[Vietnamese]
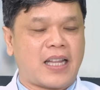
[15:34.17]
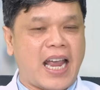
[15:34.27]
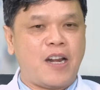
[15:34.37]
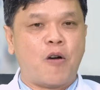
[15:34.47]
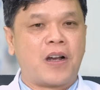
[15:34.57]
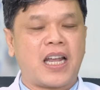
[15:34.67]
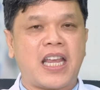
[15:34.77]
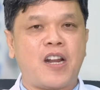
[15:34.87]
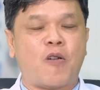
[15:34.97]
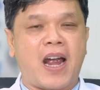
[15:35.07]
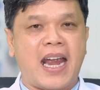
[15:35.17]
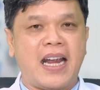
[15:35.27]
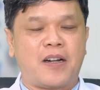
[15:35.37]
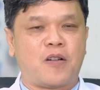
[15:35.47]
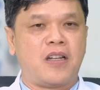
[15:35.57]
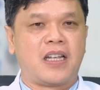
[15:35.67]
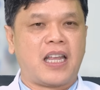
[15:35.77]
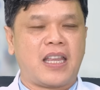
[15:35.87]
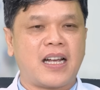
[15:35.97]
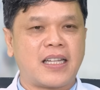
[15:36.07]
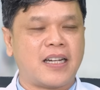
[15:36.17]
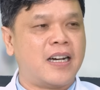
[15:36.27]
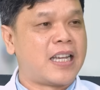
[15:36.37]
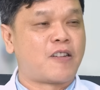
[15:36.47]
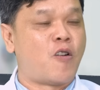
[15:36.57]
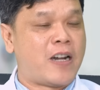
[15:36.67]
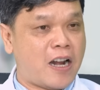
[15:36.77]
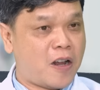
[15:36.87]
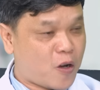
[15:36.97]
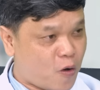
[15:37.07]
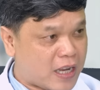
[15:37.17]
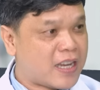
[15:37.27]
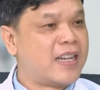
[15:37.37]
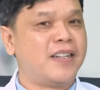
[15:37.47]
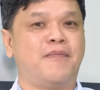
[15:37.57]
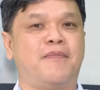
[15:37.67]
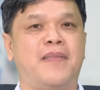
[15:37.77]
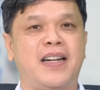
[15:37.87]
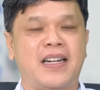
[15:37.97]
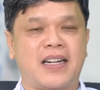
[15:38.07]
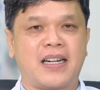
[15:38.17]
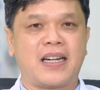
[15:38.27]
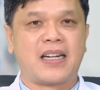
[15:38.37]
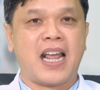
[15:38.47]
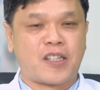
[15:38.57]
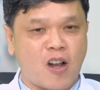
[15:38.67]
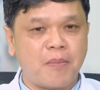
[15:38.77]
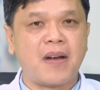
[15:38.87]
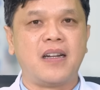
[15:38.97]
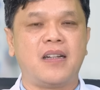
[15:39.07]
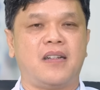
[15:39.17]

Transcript: thay đổi cái chế độ ăn rồi cái chất xơ chất đồ này nọ, coi chừng mình để sót bệnh